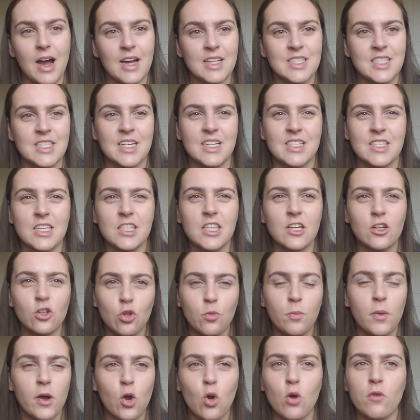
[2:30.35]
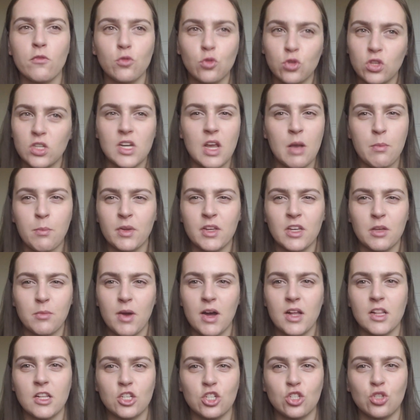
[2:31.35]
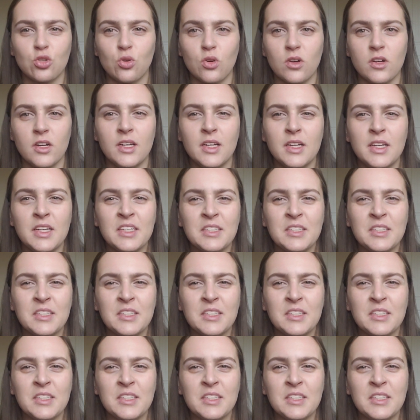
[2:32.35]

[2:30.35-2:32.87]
хотя где-то глубоко внутри я понимала, что